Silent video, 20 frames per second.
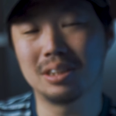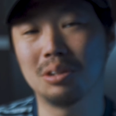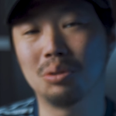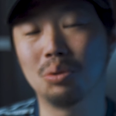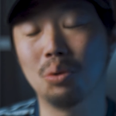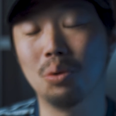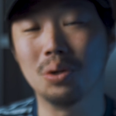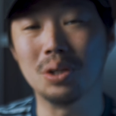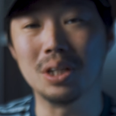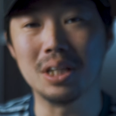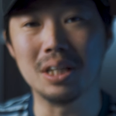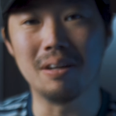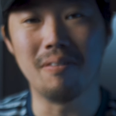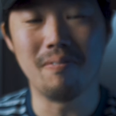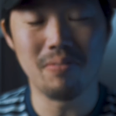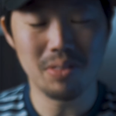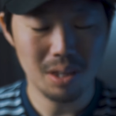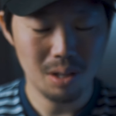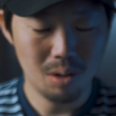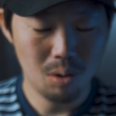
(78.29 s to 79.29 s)
した通り、
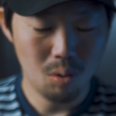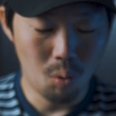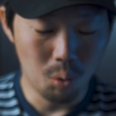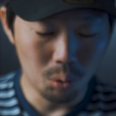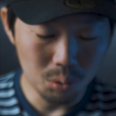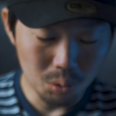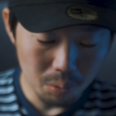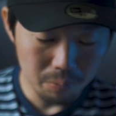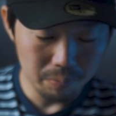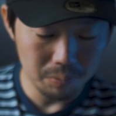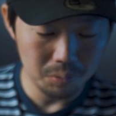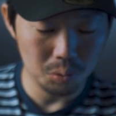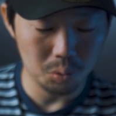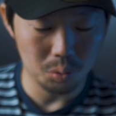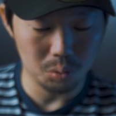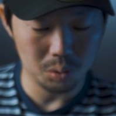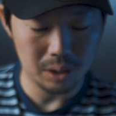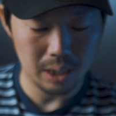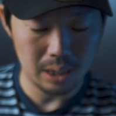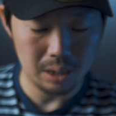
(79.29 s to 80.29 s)
ほとん
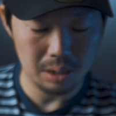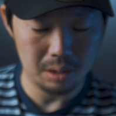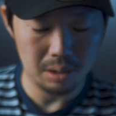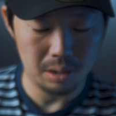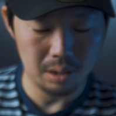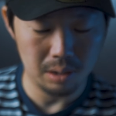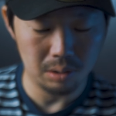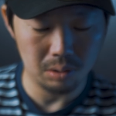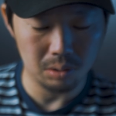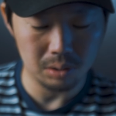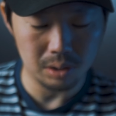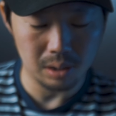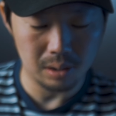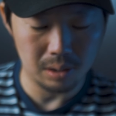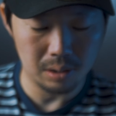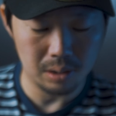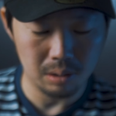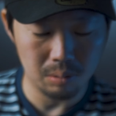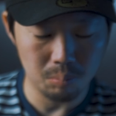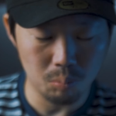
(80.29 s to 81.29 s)
ど最近の
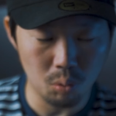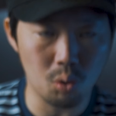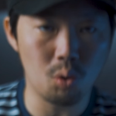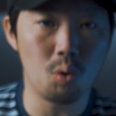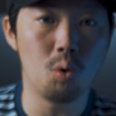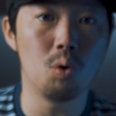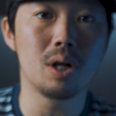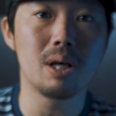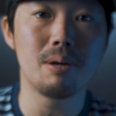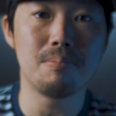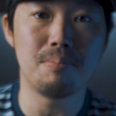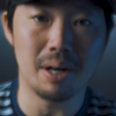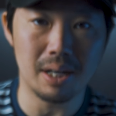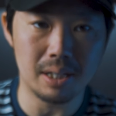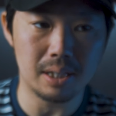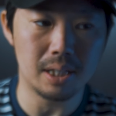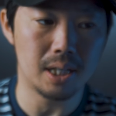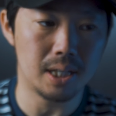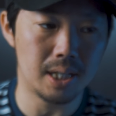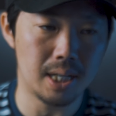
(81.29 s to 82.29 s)
作品もこれ
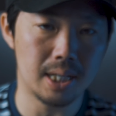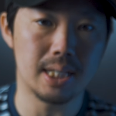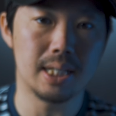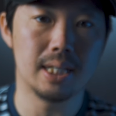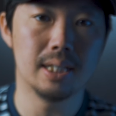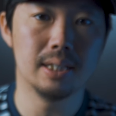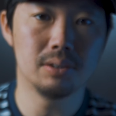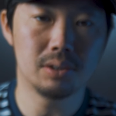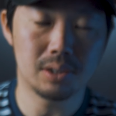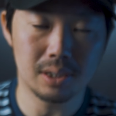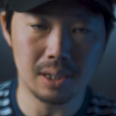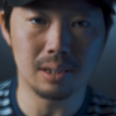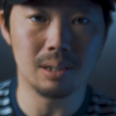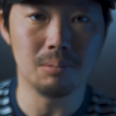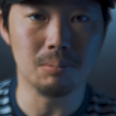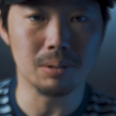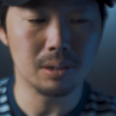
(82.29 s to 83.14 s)
ばっかり使って